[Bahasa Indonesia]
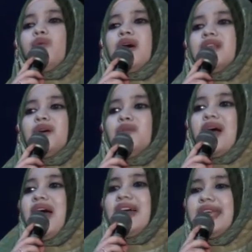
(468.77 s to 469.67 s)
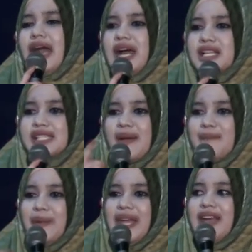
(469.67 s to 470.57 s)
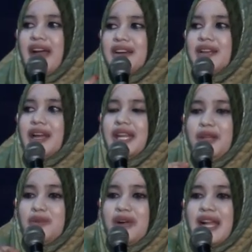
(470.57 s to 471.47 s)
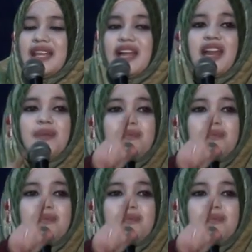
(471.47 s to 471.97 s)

walau ayah sampaikan dariku kata